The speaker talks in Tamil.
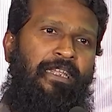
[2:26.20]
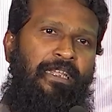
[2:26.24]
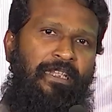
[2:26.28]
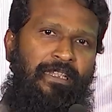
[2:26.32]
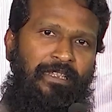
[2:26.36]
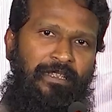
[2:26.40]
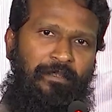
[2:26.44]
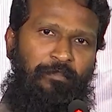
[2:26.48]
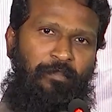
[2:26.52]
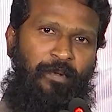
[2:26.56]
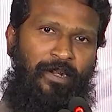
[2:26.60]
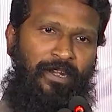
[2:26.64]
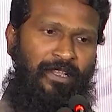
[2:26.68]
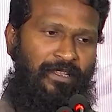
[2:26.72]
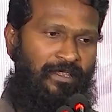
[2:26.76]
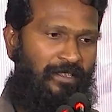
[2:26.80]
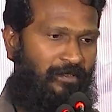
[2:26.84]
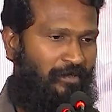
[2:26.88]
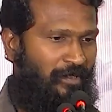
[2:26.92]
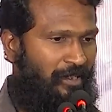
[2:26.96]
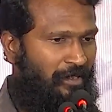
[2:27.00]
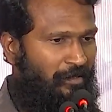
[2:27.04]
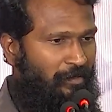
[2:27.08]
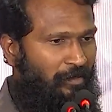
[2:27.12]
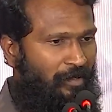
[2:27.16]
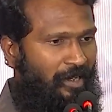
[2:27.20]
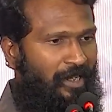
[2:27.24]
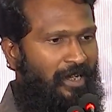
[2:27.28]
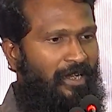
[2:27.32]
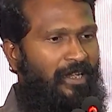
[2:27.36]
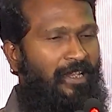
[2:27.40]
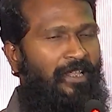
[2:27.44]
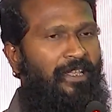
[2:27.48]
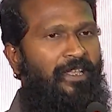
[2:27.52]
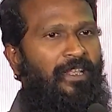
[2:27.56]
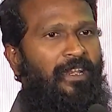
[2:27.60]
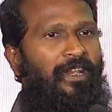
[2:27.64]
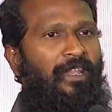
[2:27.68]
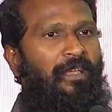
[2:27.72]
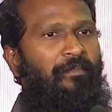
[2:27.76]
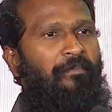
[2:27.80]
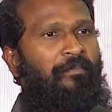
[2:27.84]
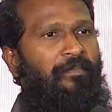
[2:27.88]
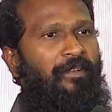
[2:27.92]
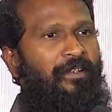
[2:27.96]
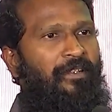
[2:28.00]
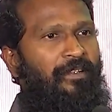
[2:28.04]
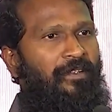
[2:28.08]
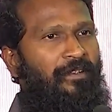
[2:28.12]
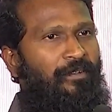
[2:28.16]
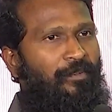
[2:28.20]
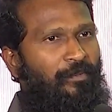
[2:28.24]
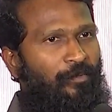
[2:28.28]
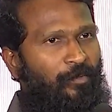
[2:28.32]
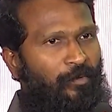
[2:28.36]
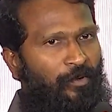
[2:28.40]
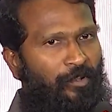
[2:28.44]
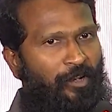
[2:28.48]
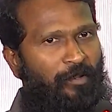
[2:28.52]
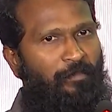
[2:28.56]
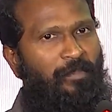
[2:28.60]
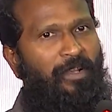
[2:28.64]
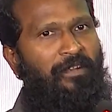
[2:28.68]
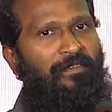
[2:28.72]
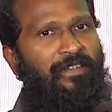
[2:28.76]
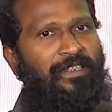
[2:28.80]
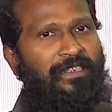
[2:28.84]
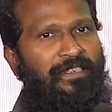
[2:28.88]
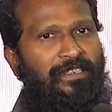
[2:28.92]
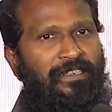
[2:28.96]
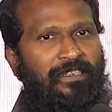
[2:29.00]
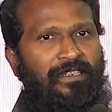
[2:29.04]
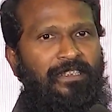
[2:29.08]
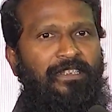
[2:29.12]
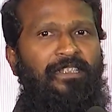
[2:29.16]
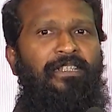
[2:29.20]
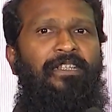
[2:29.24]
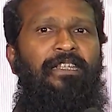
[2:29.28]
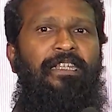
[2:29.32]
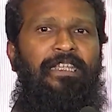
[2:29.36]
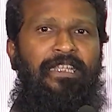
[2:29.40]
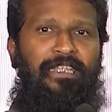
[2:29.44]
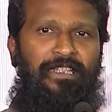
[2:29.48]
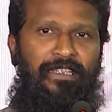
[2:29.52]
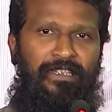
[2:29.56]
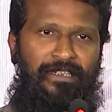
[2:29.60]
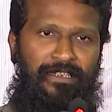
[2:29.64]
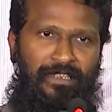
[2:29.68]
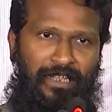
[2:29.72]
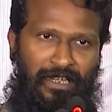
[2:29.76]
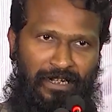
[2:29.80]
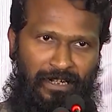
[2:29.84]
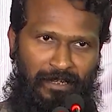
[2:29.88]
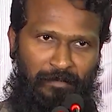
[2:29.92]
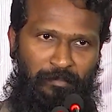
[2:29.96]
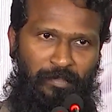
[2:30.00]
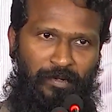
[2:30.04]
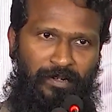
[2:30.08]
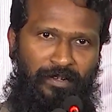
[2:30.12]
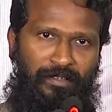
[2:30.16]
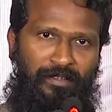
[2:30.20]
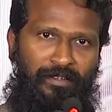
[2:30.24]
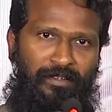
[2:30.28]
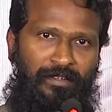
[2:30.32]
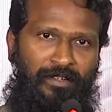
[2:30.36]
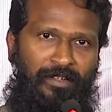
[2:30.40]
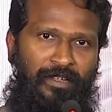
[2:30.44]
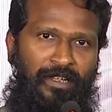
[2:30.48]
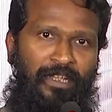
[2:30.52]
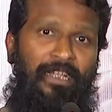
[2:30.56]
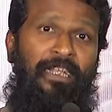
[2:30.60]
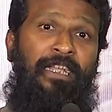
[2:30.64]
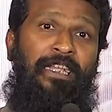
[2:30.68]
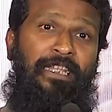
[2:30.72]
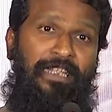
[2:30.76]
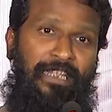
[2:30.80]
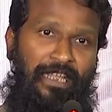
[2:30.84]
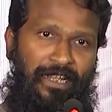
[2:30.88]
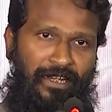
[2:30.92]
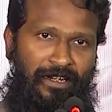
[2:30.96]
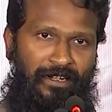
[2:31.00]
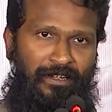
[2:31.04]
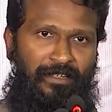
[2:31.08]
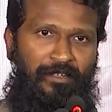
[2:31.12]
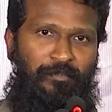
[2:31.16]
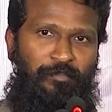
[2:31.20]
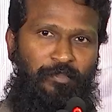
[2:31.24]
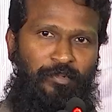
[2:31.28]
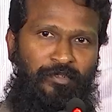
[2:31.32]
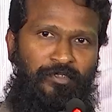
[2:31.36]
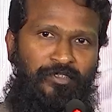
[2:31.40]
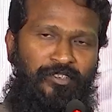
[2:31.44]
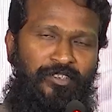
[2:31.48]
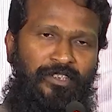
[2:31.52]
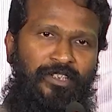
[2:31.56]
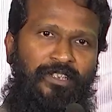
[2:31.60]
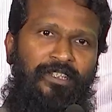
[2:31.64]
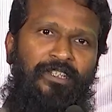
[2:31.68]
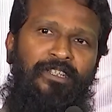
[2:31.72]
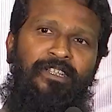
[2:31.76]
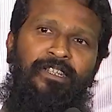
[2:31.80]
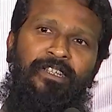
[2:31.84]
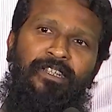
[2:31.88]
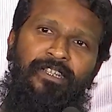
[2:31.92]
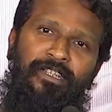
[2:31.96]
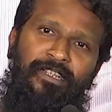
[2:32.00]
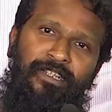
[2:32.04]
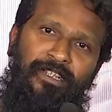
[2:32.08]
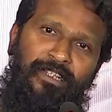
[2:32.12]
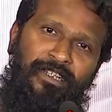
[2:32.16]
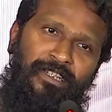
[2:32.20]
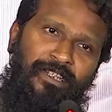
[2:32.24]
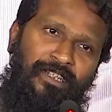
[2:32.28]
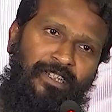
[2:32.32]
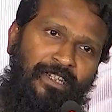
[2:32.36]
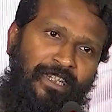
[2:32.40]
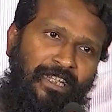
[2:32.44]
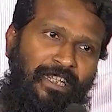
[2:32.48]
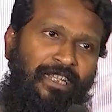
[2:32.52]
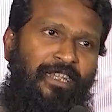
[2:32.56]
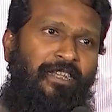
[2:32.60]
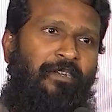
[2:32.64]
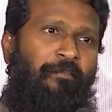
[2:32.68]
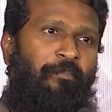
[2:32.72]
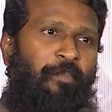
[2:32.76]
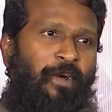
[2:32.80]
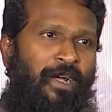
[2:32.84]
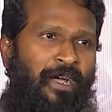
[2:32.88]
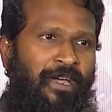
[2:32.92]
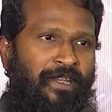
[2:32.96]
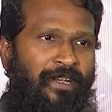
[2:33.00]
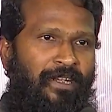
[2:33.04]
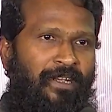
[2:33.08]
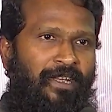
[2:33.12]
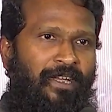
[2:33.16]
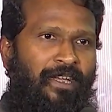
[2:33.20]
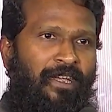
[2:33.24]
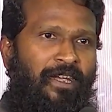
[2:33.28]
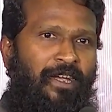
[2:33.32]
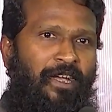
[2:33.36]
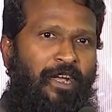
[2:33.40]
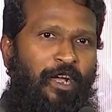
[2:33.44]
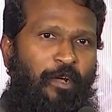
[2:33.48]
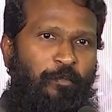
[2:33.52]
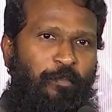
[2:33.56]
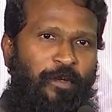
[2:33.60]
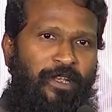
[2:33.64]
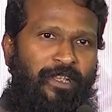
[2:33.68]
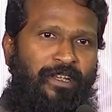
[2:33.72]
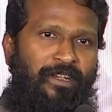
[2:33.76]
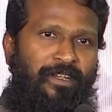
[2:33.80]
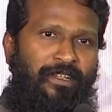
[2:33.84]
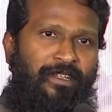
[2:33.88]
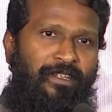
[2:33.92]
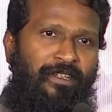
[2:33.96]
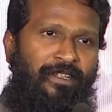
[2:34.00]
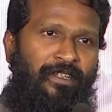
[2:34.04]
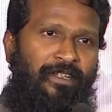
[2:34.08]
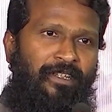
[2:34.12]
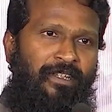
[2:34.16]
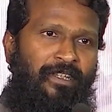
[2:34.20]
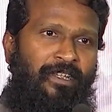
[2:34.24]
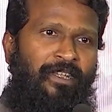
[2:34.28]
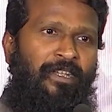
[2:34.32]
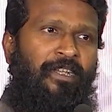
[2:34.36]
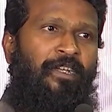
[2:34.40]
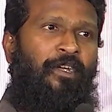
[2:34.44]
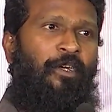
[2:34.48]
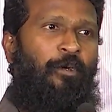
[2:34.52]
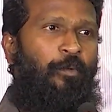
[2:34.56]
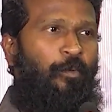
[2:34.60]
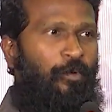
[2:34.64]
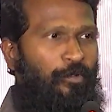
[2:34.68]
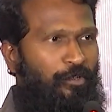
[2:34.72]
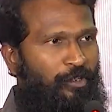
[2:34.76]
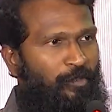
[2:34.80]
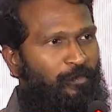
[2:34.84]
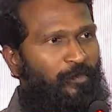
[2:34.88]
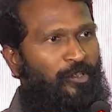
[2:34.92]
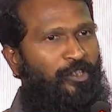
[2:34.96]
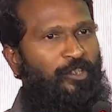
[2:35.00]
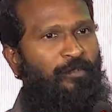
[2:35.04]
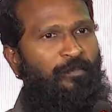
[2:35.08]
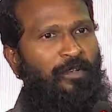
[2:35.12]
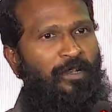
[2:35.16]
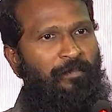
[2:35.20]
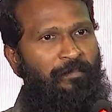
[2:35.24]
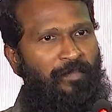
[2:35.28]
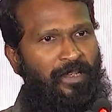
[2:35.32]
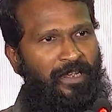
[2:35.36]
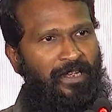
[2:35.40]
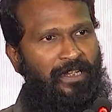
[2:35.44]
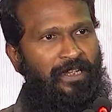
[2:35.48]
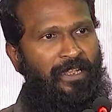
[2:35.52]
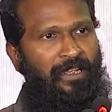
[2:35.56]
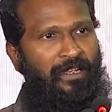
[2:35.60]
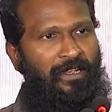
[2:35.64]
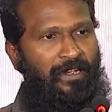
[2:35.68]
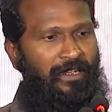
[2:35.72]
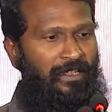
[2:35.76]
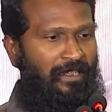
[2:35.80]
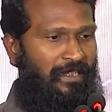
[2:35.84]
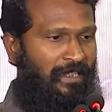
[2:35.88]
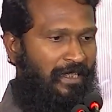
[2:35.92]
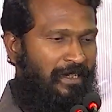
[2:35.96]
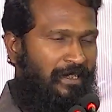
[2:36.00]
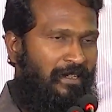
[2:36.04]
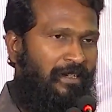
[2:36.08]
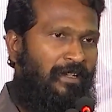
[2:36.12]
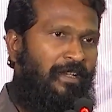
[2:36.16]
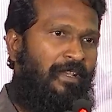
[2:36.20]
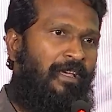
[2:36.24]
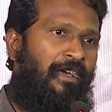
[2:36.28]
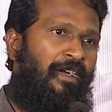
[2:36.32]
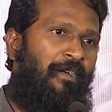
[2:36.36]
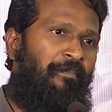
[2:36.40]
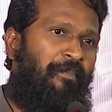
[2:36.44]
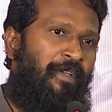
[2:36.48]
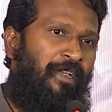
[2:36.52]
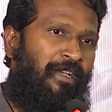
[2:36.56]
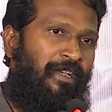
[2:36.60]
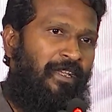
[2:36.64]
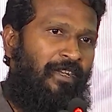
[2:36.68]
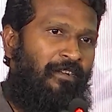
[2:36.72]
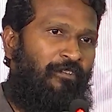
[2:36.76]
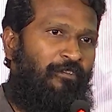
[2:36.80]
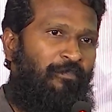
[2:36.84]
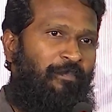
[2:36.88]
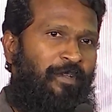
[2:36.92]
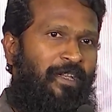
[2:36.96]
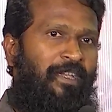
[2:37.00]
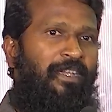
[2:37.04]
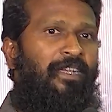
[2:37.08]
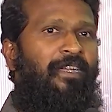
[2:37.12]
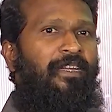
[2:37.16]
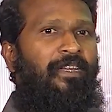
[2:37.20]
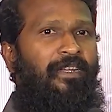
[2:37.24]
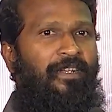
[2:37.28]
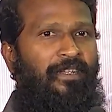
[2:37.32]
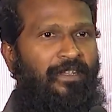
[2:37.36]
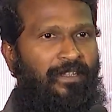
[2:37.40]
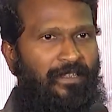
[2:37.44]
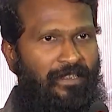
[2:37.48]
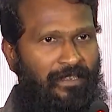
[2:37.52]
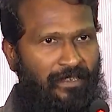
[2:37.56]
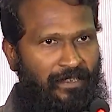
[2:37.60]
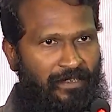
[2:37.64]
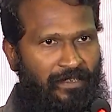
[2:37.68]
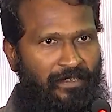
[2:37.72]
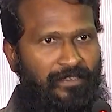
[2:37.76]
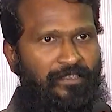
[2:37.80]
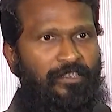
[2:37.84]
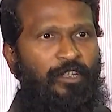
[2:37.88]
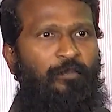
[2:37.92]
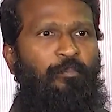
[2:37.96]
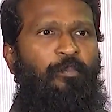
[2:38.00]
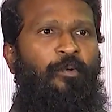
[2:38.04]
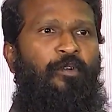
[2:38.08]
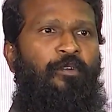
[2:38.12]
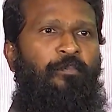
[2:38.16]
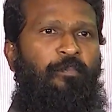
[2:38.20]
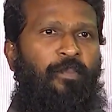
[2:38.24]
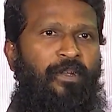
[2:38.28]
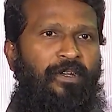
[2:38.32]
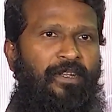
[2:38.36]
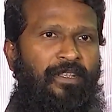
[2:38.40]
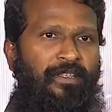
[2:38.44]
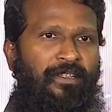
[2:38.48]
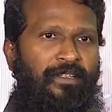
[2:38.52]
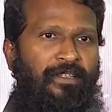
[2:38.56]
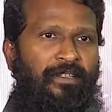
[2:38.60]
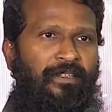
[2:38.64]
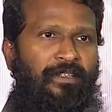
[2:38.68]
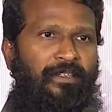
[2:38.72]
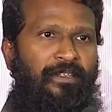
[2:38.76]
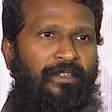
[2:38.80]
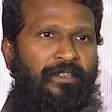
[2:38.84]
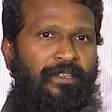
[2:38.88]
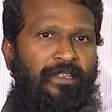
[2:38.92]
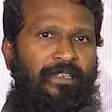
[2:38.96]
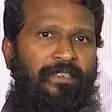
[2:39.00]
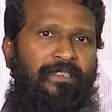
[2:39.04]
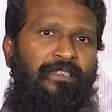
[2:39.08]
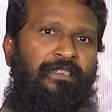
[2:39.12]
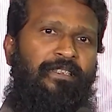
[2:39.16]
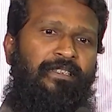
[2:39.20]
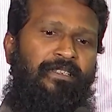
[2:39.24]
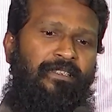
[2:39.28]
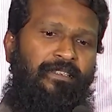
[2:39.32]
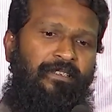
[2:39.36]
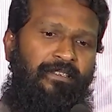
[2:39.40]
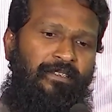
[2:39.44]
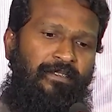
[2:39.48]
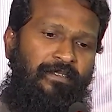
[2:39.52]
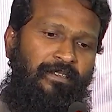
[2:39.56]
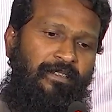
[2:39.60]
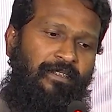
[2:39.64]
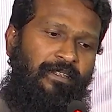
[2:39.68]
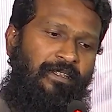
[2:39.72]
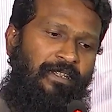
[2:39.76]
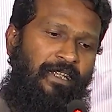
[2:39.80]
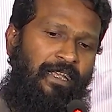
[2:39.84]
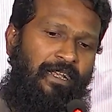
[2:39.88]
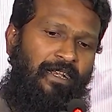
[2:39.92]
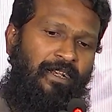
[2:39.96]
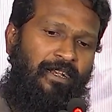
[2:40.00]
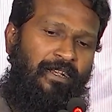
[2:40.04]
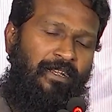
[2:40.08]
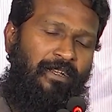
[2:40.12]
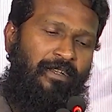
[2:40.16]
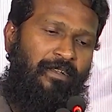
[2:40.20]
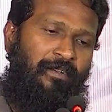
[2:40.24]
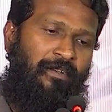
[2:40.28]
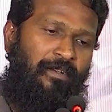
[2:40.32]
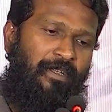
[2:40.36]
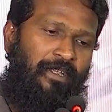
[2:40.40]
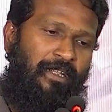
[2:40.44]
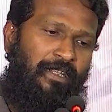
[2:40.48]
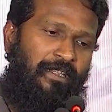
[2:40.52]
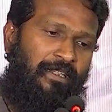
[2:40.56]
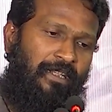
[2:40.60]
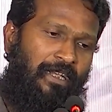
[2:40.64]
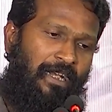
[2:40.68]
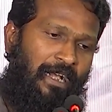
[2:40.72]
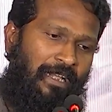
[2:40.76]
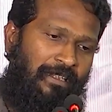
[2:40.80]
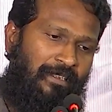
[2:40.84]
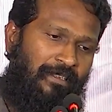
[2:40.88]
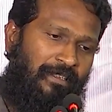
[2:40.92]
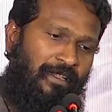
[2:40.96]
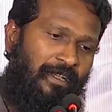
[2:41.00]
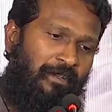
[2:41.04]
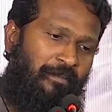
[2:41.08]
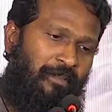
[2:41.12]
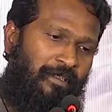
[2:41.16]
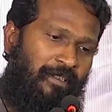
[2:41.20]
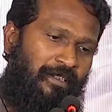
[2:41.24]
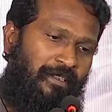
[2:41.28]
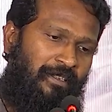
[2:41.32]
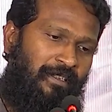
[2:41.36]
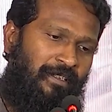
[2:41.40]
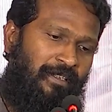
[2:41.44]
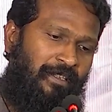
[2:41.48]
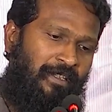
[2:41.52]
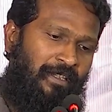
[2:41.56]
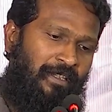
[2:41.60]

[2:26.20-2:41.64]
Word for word: இந்த படத்தினுடைய குறைகளை எல்லாம் ஓரமாக வச்சுட்டு இது நல்ல படம் எங்களுக்கு பிடிச்சிருக்கு நீங்கள் பாருங்கள் அப்படின்னு ஒட்டுமொத்தமாக மீடியாவில் எல்லா மீடியாவுமே இதை சப்போர்ட் பண்ணது இஸ் எங் அதுதான் வந்து